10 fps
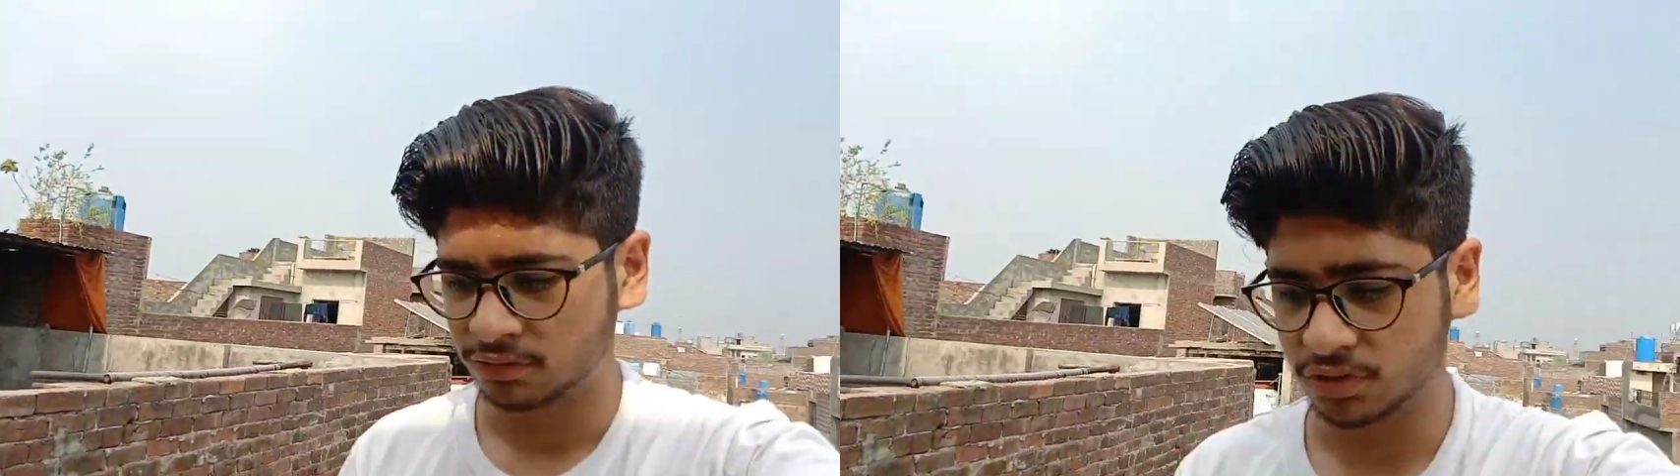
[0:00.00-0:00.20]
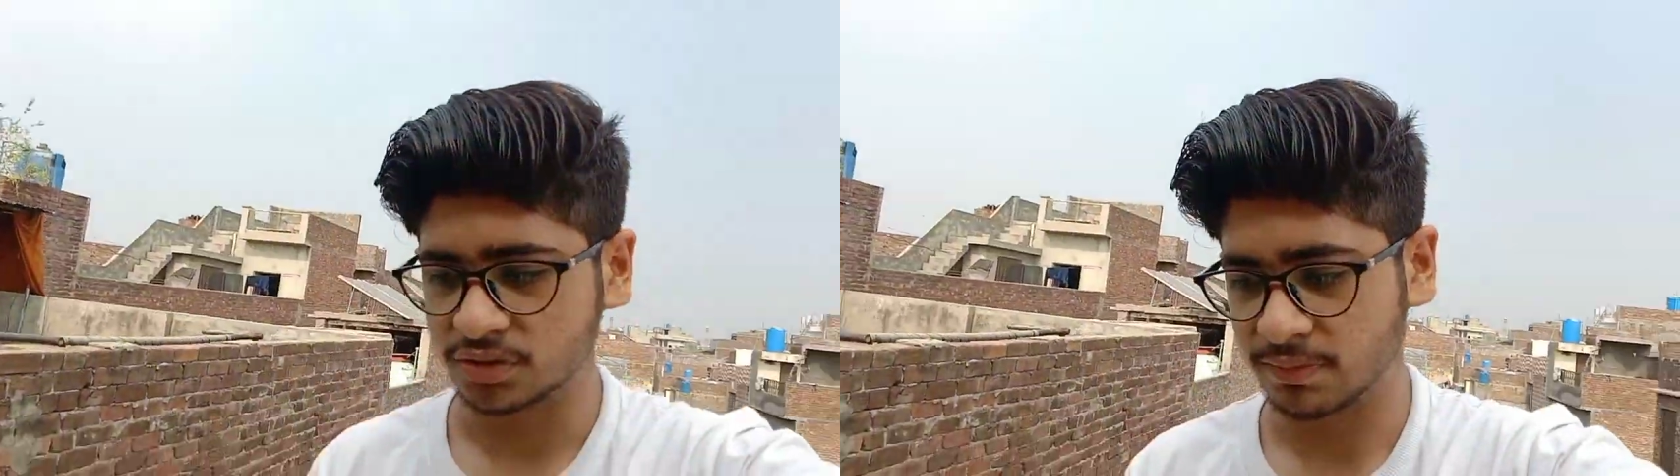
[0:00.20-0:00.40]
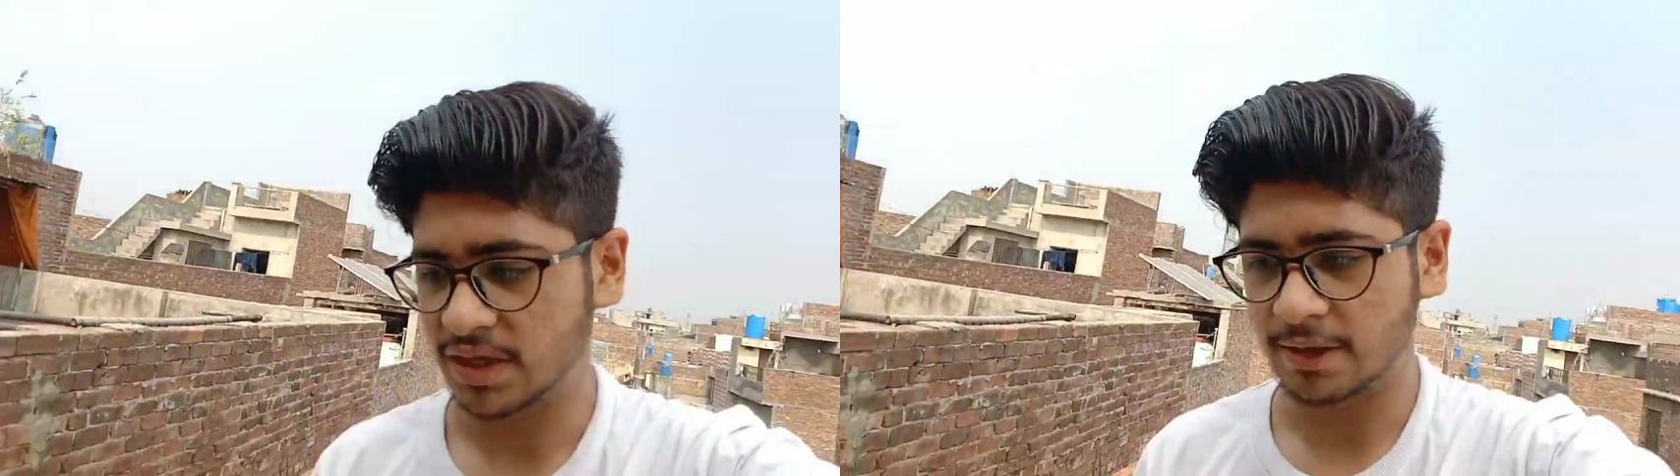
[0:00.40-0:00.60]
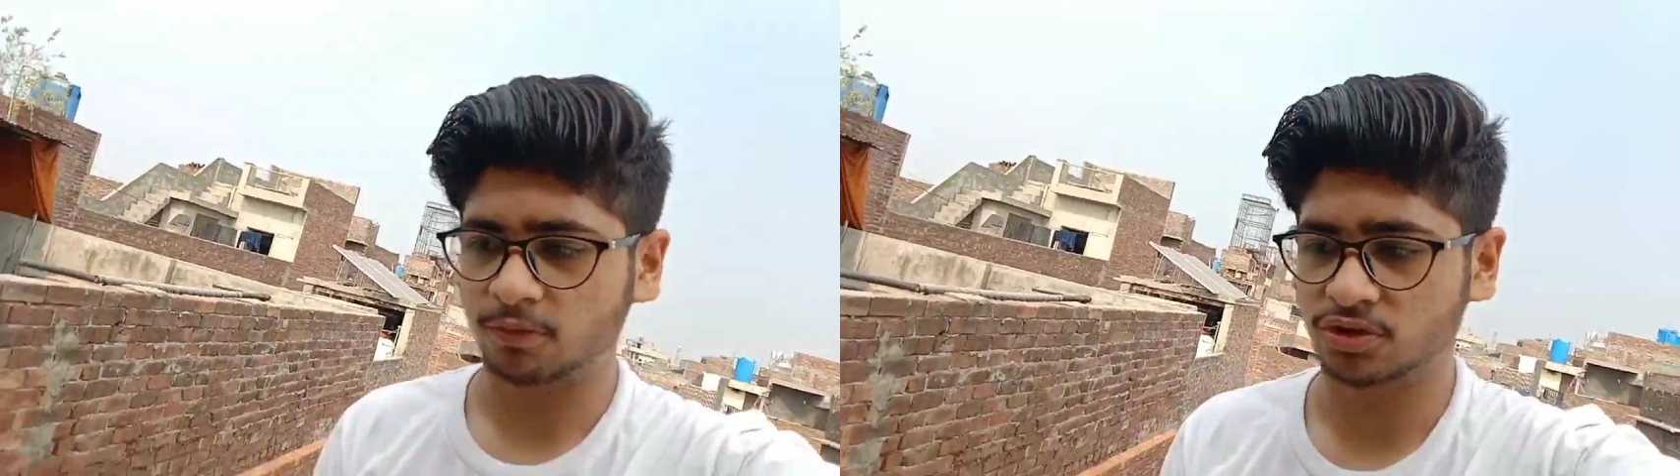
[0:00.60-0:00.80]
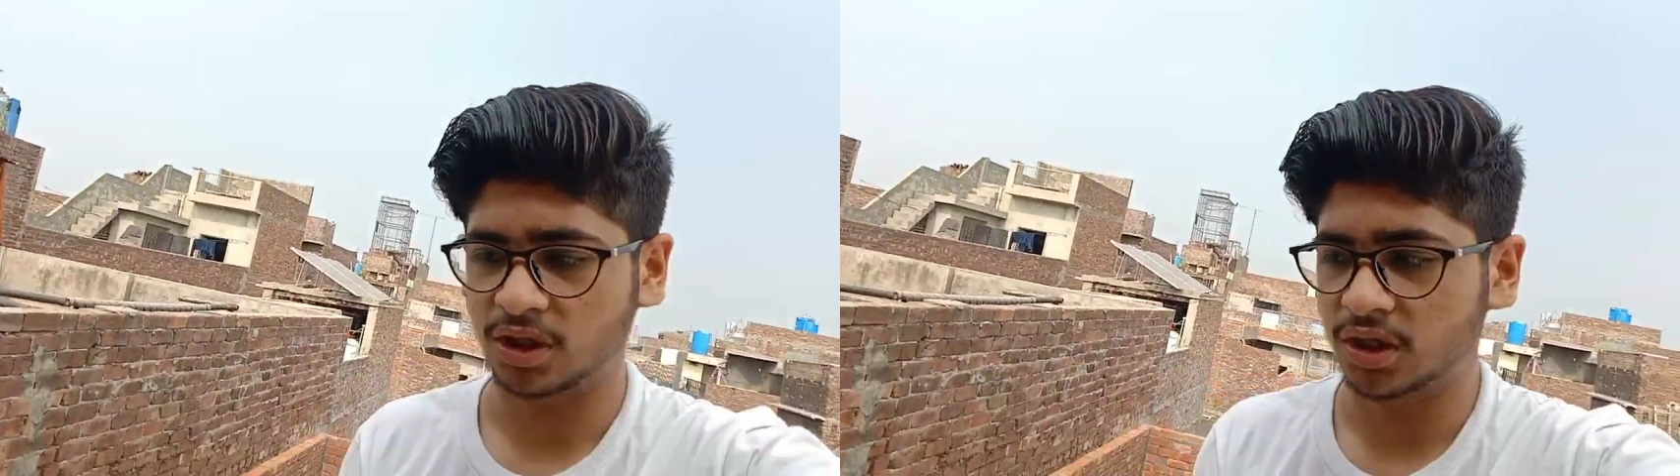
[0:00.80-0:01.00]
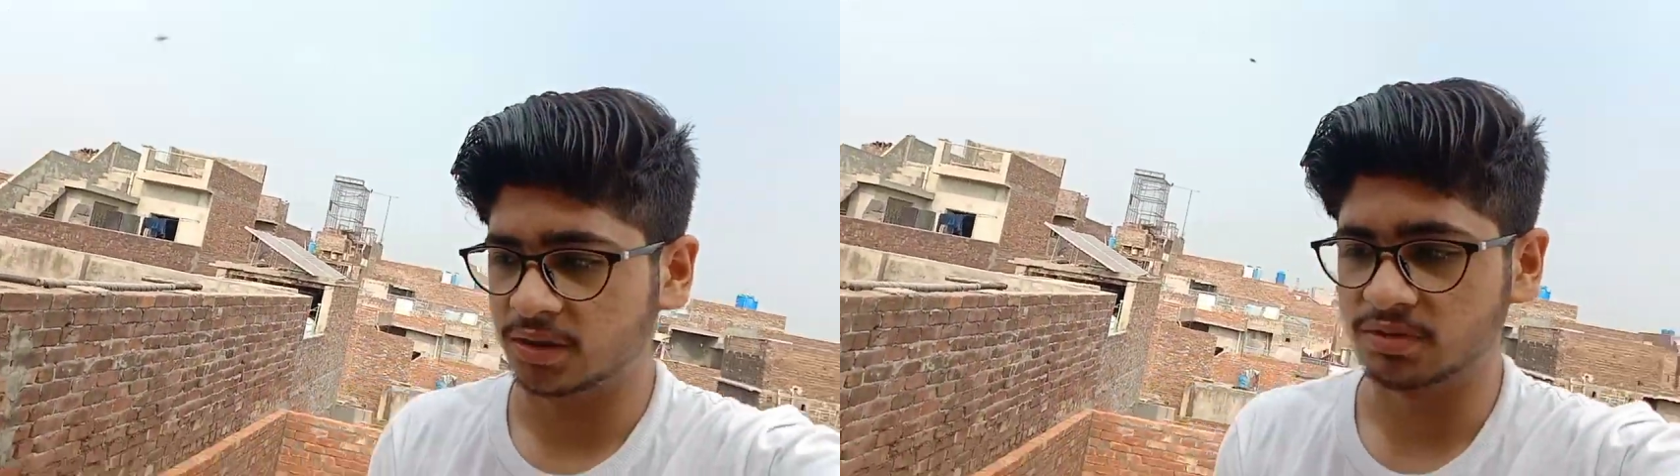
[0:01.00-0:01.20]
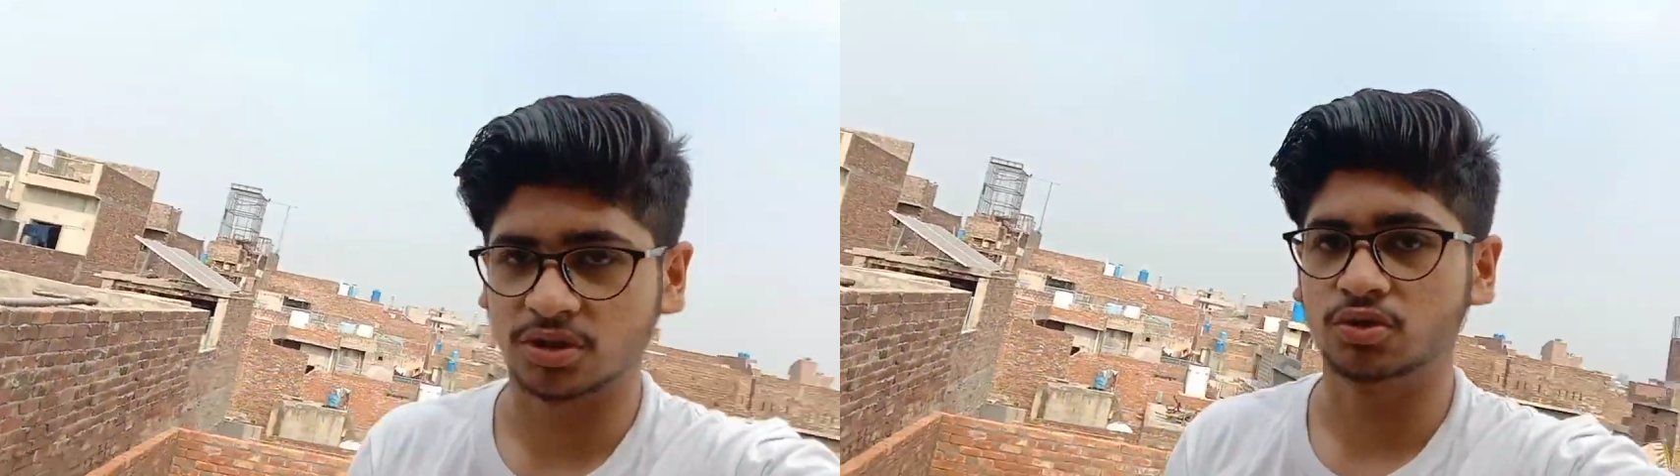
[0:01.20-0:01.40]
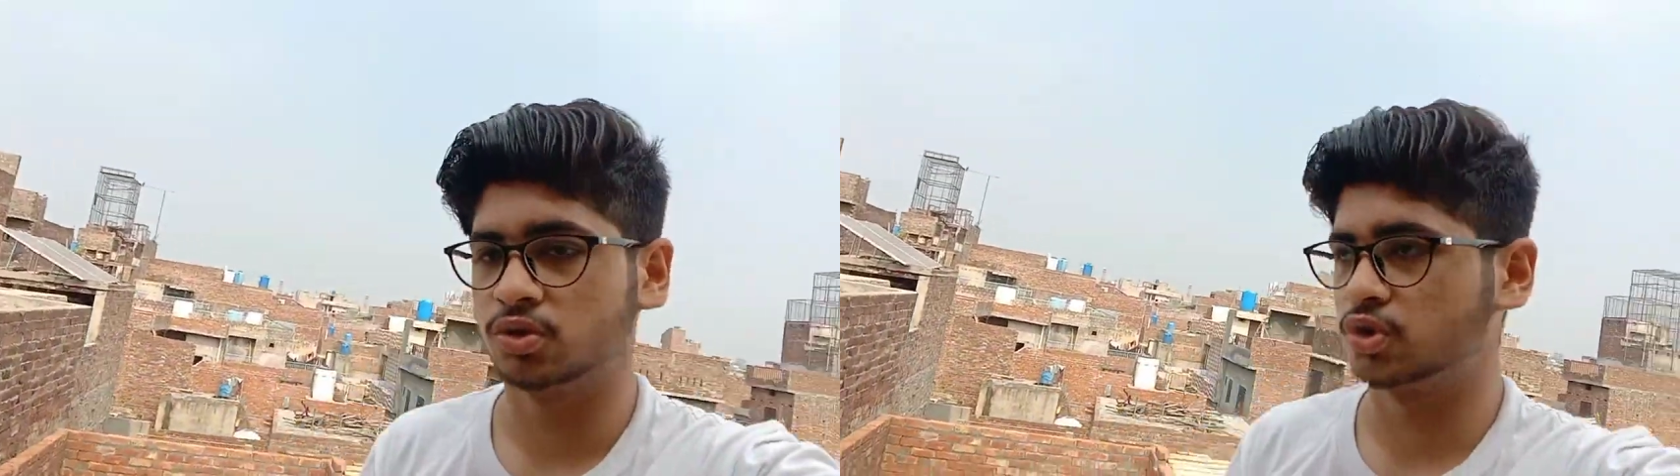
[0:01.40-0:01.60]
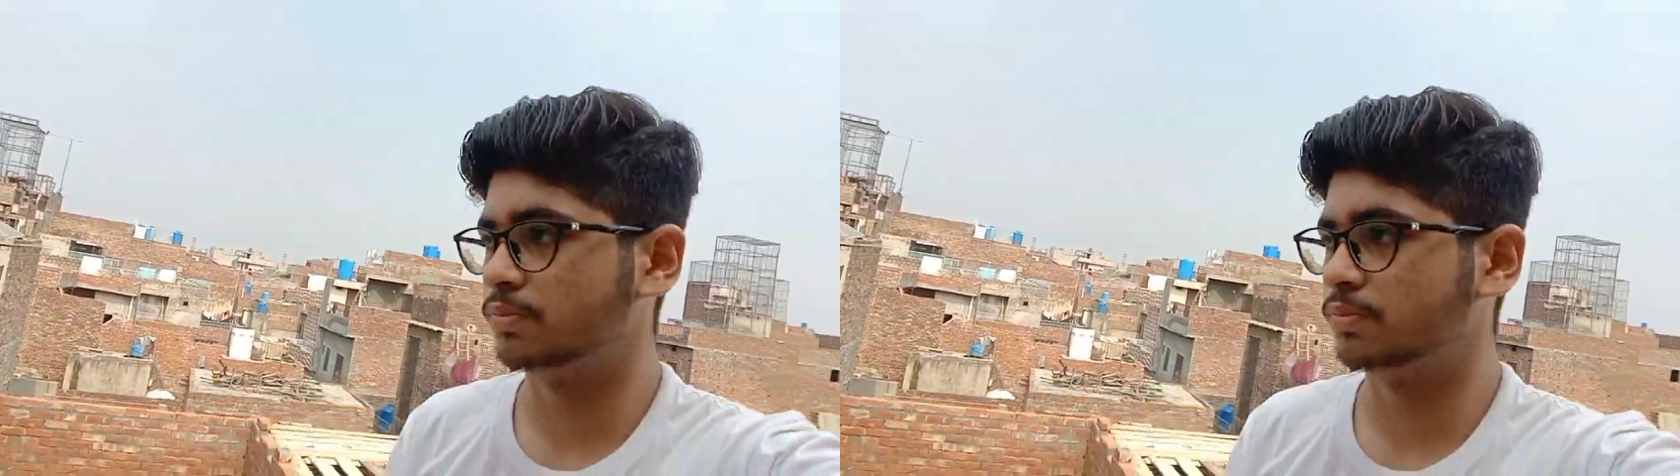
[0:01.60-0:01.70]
तो जिस मैंने आपको सारा ये मसला मतलब जो